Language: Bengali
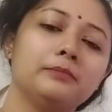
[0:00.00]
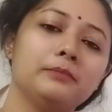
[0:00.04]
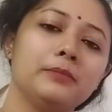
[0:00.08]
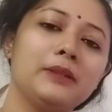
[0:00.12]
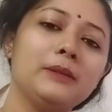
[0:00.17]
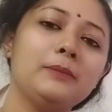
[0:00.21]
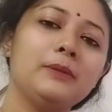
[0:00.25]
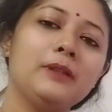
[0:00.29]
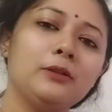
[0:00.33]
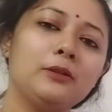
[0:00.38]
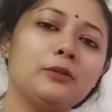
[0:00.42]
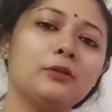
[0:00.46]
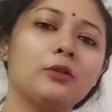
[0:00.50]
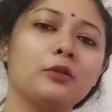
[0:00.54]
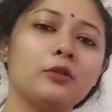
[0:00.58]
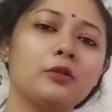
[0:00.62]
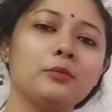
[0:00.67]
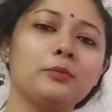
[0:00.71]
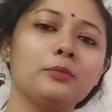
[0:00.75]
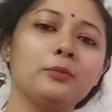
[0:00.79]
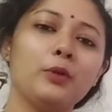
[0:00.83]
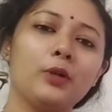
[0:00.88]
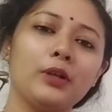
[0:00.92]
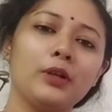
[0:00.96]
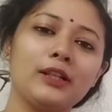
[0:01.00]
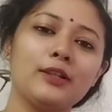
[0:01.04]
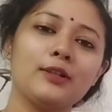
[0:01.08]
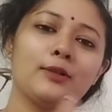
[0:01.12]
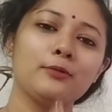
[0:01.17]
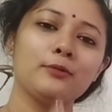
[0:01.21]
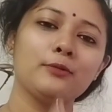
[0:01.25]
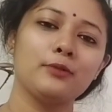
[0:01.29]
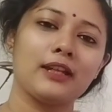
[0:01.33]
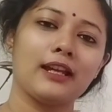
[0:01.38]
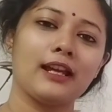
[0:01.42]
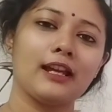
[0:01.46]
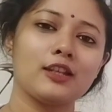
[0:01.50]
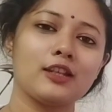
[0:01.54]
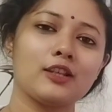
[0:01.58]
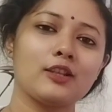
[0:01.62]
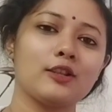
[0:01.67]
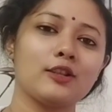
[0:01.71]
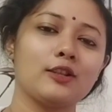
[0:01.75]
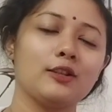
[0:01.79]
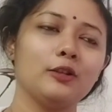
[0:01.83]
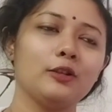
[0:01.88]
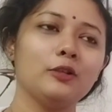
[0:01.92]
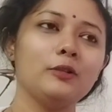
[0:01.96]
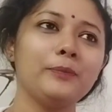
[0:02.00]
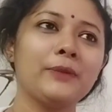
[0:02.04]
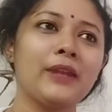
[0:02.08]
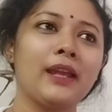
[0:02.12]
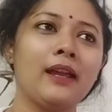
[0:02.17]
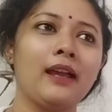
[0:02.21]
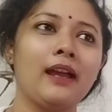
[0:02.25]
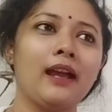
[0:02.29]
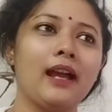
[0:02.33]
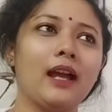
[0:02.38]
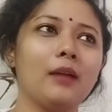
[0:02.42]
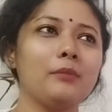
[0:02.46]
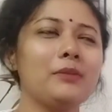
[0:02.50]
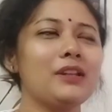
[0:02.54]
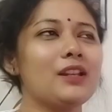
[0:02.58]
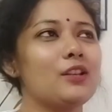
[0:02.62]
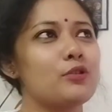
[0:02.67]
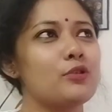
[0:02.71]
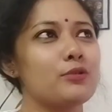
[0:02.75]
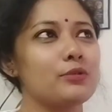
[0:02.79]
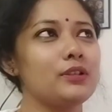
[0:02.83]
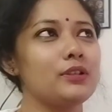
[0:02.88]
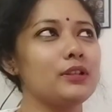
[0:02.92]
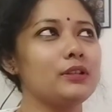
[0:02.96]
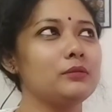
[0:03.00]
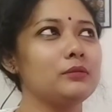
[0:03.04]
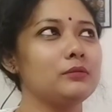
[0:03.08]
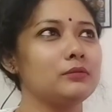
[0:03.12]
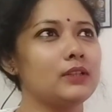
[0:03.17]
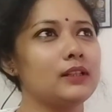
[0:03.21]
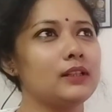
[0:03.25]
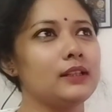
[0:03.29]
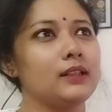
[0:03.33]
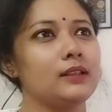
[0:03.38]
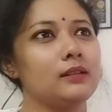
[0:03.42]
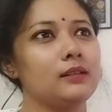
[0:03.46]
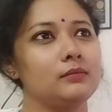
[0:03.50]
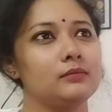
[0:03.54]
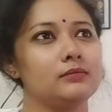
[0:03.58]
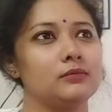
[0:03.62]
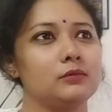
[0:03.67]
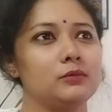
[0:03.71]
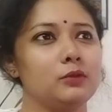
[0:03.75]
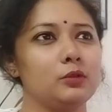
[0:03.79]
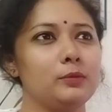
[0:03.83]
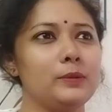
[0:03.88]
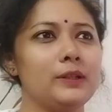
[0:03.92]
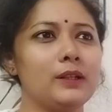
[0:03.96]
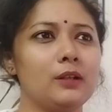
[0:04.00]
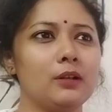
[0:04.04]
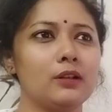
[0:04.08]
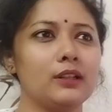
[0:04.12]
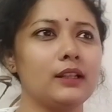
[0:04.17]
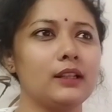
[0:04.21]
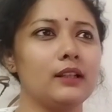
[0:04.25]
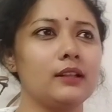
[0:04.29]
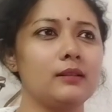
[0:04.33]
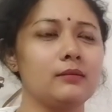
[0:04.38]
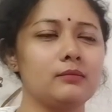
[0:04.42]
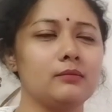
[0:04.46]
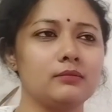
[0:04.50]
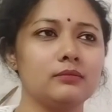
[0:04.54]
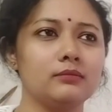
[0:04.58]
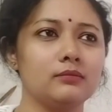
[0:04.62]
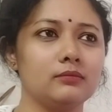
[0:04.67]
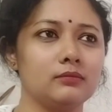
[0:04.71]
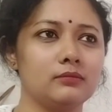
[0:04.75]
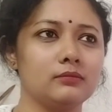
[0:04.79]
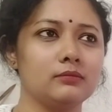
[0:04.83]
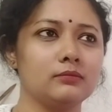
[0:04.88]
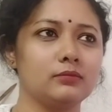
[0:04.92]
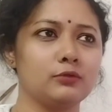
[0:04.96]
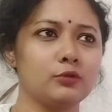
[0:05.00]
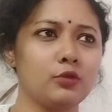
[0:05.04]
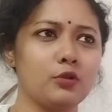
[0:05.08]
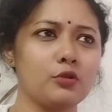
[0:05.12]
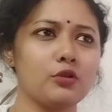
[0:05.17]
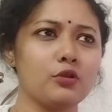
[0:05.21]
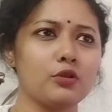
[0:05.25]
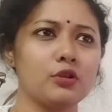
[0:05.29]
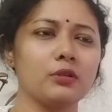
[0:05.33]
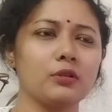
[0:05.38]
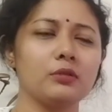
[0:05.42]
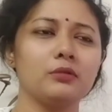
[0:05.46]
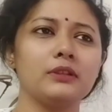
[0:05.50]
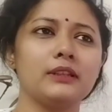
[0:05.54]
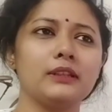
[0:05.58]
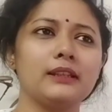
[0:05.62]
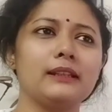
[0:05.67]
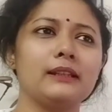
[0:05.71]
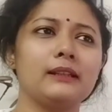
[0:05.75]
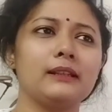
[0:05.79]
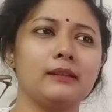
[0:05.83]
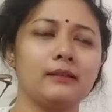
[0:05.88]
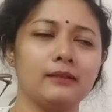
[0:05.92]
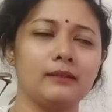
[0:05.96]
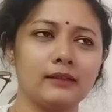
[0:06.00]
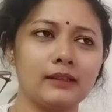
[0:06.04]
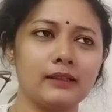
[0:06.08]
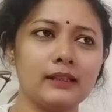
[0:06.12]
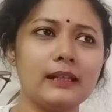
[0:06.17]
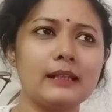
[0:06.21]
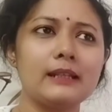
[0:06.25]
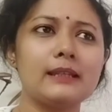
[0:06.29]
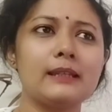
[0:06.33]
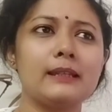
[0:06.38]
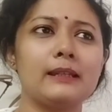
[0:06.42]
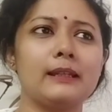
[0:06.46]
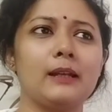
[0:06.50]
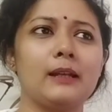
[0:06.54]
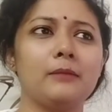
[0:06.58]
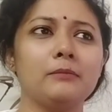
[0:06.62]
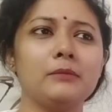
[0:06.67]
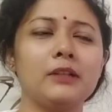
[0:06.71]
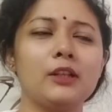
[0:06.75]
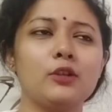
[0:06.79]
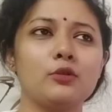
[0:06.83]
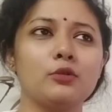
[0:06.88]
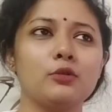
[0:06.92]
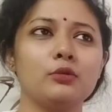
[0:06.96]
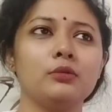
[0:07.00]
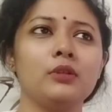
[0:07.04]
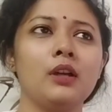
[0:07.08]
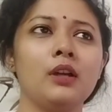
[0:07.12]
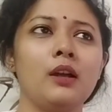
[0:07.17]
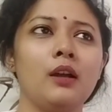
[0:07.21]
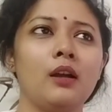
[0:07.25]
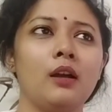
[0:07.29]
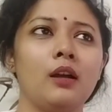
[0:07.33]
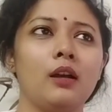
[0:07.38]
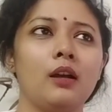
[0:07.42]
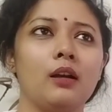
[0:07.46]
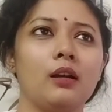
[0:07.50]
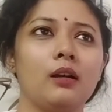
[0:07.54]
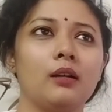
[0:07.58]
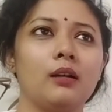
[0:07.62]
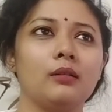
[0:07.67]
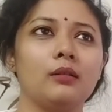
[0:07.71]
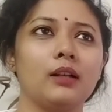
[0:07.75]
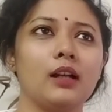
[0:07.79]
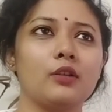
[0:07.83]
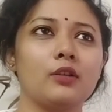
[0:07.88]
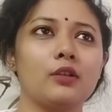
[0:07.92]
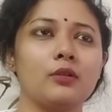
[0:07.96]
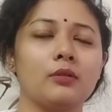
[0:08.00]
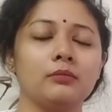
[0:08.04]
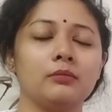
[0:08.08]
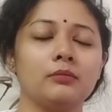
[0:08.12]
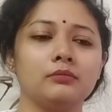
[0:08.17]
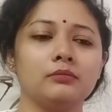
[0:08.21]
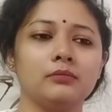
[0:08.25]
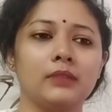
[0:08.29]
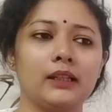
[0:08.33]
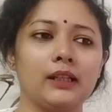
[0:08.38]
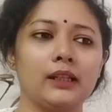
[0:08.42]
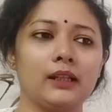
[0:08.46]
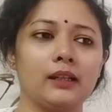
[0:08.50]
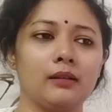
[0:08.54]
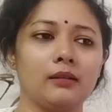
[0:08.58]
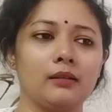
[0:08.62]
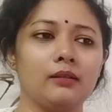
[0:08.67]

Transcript: বিভিন্ন রকম পয়েন্টস উঠে আসছিল আমি আসলে ওখানে অভিজ্ঞতা সঞ্চয় করতে গিয়েছিলাম কিছু মানে